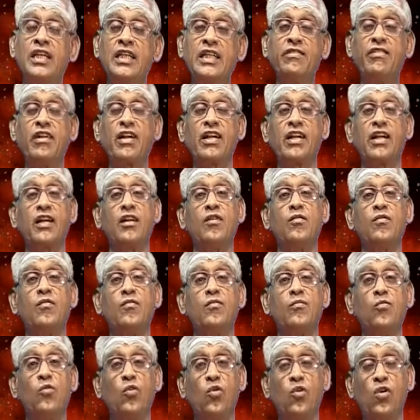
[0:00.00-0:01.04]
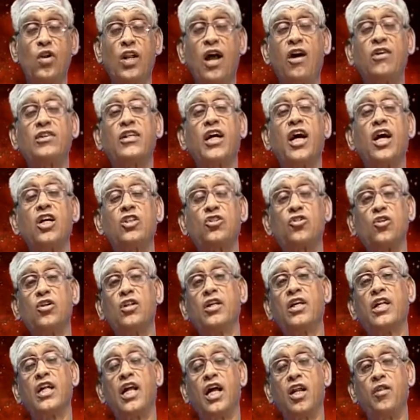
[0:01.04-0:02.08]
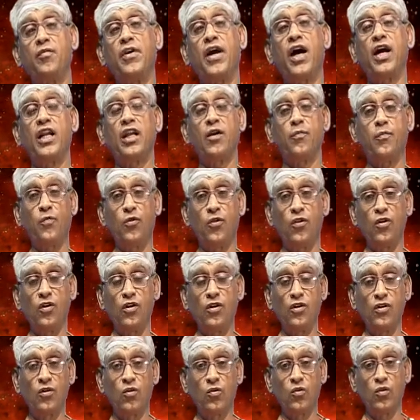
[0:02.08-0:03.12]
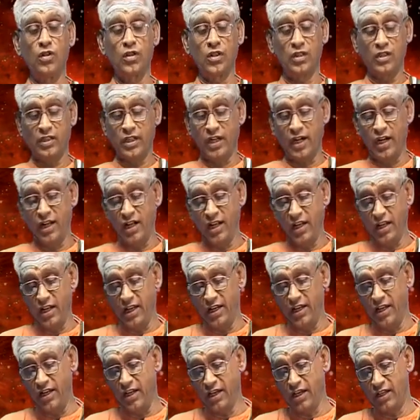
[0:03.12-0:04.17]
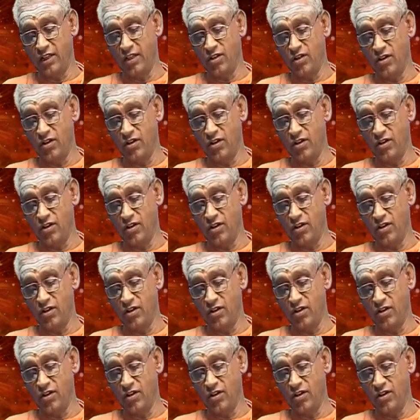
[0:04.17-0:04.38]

இவர் மூன்றாவதாக சொல்லுகிற அருமையான பொருள் தடங்கள் என்று